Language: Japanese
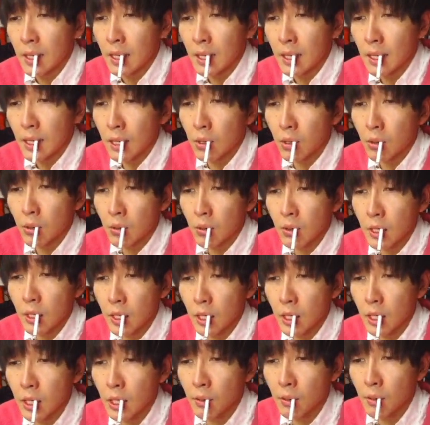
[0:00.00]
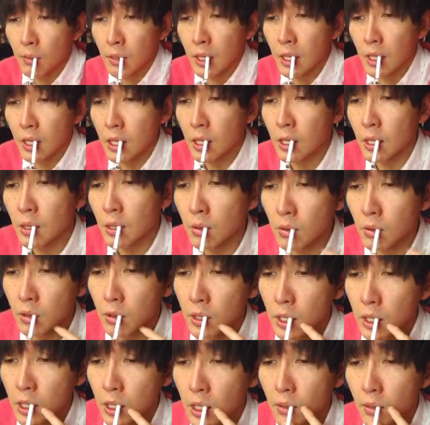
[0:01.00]
はい、ちょっとだけあります。お
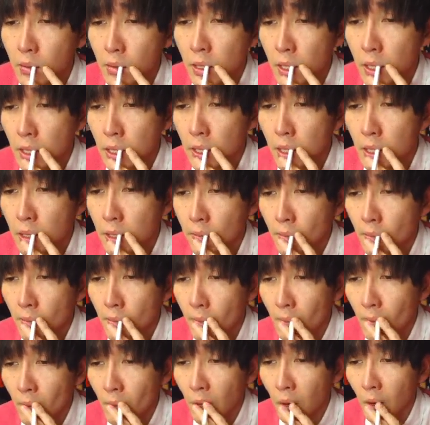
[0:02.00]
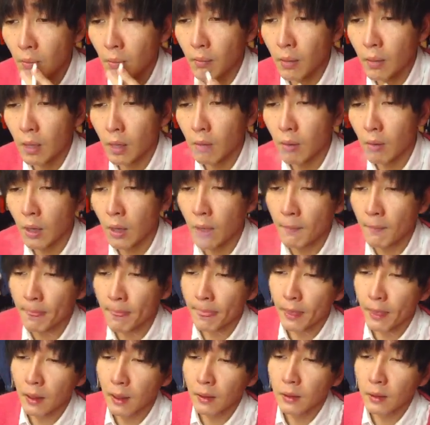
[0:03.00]
疲れ様です。こんばんは。
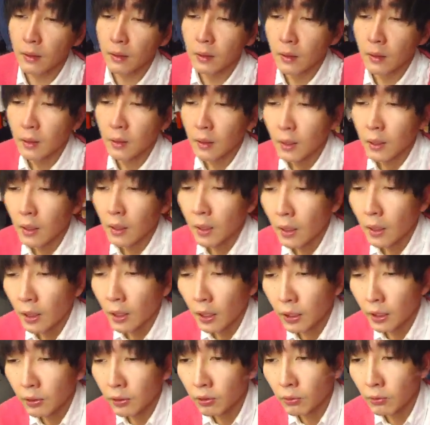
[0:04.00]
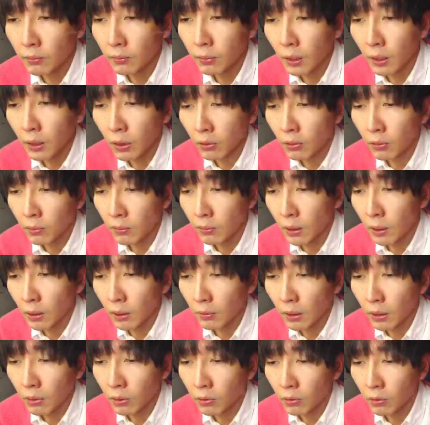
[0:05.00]
はい、こんばんは、こんば
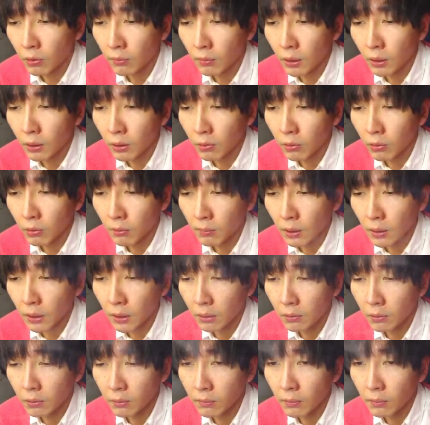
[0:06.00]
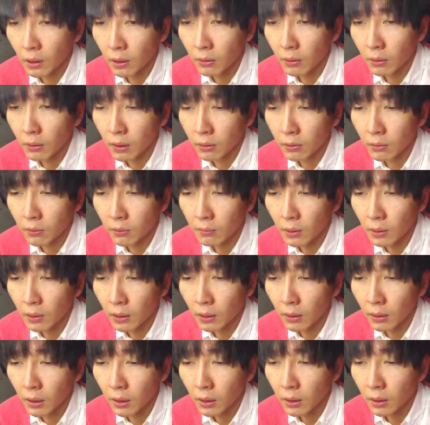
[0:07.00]
んは。こんばんは、こんばんは、こんば
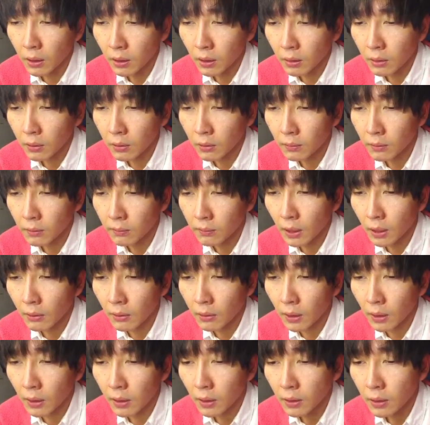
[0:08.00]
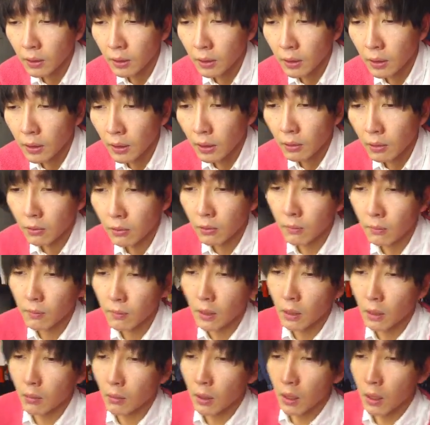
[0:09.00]
んは、こんばんは。こん
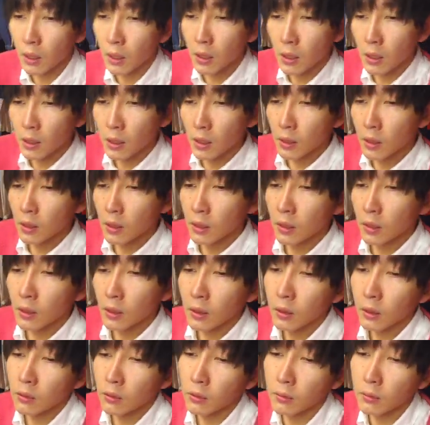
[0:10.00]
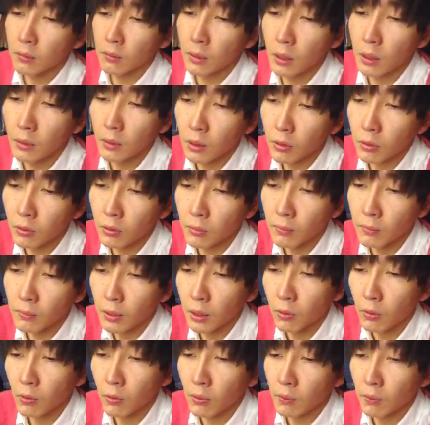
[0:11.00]
ばんは。こんばんは。こんばん
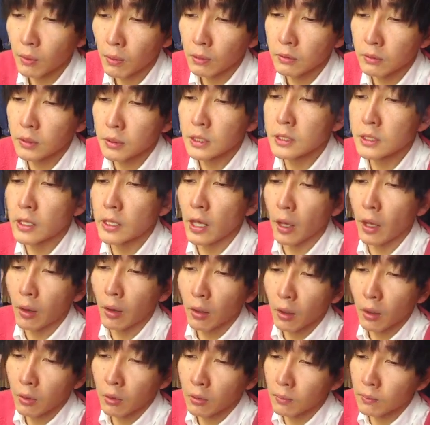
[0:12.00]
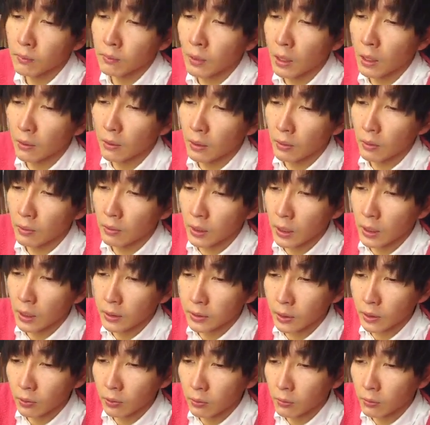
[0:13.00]
は、こんばんは、んんは。うるせえよ。こんばんは。分
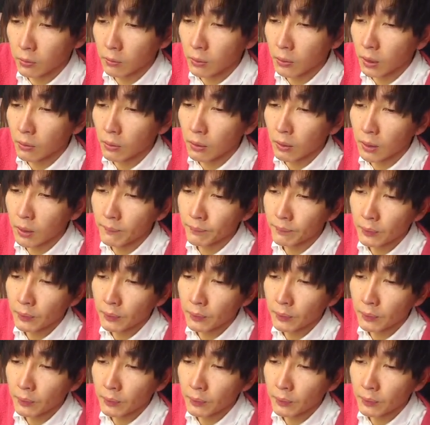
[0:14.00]
かって、こんばんは。